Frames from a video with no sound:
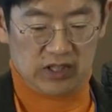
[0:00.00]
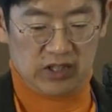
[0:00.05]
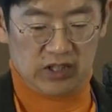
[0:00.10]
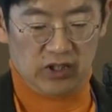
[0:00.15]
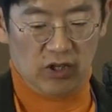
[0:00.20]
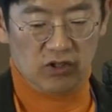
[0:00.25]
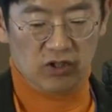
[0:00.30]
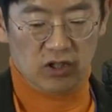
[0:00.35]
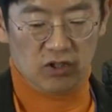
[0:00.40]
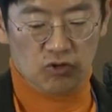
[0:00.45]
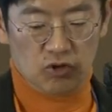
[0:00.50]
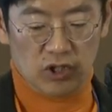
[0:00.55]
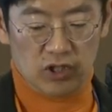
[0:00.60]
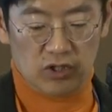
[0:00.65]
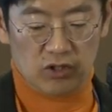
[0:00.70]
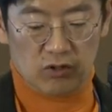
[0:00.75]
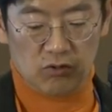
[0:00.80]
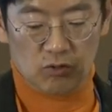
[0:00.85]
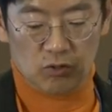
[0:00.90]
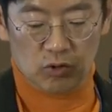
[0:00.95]

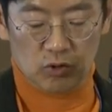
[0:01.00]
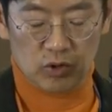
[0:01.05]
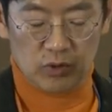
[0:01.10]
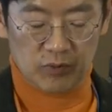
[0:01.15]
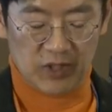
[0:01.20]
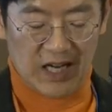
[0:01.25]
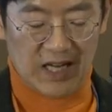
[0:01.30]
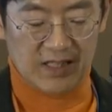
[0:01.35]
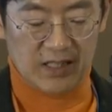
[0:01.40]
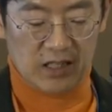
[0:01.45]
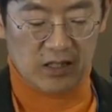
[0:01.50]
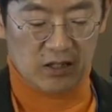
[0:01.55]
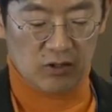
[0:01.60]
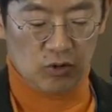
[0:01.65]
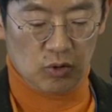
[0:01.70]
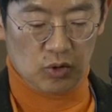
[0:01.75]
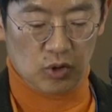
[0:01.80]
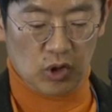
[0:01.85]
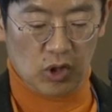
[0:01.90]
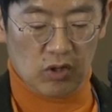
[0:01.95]
현실주의적으로 좀 자제를
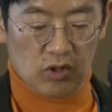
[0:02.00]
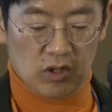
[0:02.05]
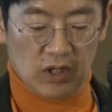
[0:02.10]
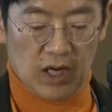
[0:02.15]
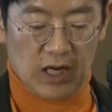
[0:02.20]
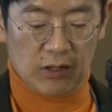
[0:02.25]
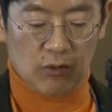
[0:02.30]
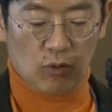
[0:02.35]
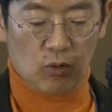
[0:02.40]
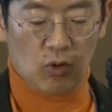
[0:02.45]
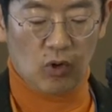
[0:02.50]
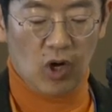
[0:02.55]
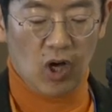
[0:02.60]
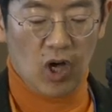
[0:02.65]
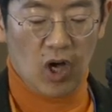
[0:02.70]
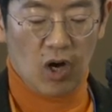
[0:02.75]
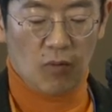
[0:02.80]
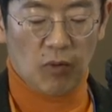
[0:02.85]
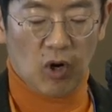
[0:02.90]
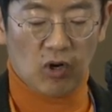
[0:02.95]
요청을 하고
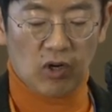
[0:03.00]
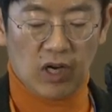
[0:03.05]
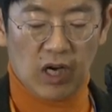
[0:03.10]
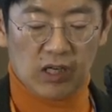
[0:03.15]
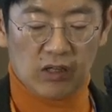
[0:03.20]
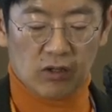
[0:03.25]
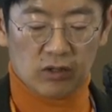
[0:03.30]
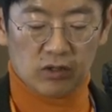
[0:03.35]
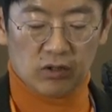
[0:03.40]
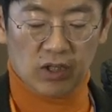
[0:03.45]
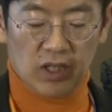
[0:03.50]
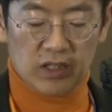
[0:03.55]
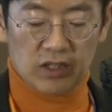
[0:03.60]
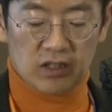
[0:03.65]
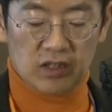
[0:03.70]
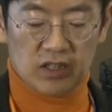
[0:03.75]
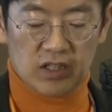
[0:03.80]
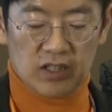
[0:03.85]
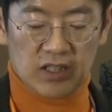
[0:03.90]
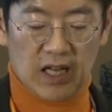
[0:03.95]
뭔가를
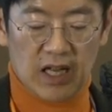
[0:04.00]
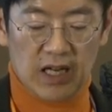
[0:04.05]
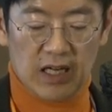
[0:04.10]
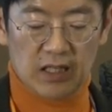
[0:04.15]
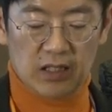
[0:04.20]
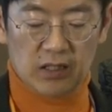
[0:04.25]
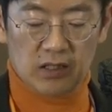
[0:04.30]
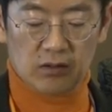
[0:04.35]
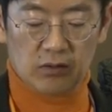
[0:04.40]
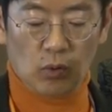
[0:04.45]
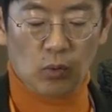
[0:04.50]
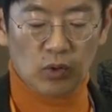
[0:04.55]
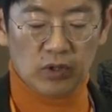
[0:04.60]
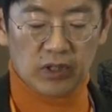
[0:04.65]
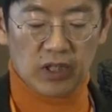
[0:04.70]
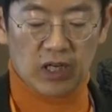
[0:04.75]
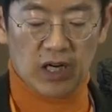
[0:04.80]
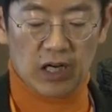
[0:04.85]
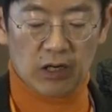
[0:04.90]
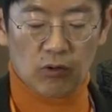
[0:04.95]
어떻게든지 잘
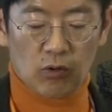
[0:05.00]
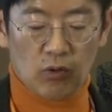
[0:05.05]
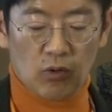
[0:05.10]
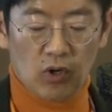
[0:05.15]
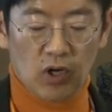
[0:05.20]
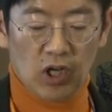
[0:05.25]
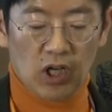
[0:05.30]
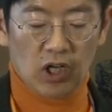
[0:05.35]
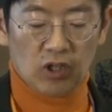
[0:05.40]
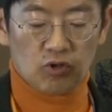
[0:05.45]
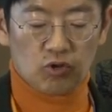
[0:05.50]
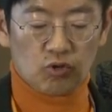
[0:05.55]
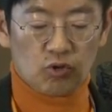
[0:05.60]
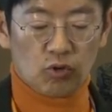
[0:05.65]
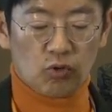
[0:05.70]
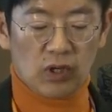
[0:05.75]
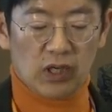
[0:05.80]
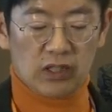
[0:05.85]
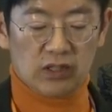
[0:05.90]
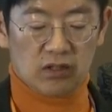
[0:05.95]
통제를 하고
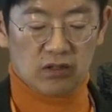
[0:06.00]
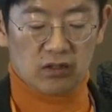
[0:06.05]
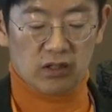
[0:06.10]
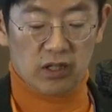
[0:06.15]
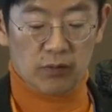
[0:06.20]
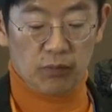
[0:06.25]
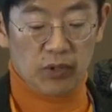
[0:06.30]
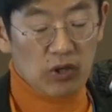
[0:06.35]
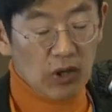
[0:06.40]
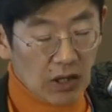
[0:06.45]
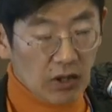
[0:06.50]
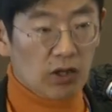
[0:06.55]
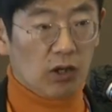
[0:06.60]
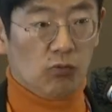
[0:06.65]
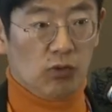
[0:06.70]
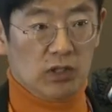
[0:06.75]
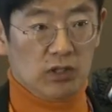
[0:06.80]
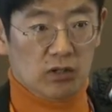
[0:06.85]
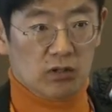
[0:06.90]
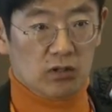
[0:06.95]
중국과 있어서의 필요한
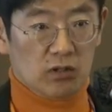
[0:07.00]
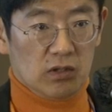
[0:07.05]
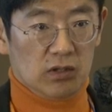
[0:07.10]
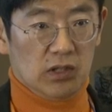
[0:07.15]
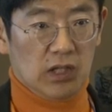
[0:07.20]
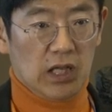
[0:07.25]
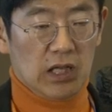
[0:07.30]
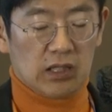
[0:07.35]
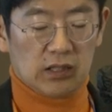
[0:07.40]
경우에 있어서는